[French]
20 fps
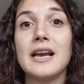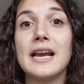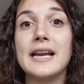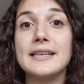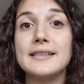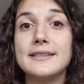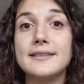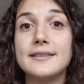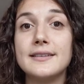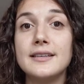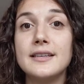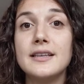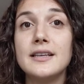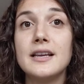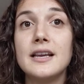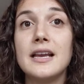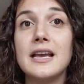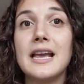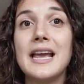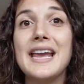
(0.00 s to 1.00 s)
Ainsi,
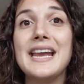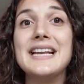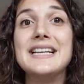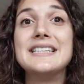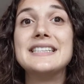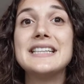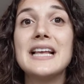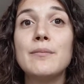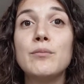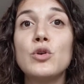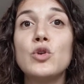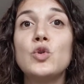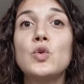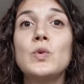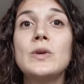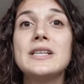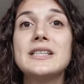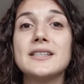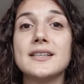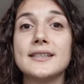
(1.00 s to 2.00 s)
ils
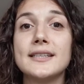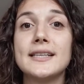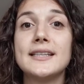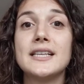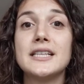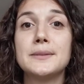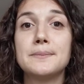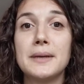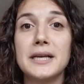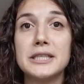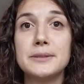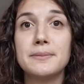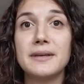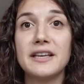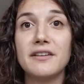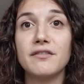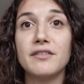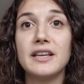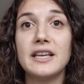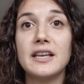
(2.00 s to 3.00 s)
s'amenuisent dans cet espace
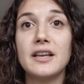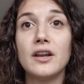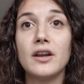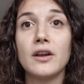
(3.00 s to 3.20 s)
privé.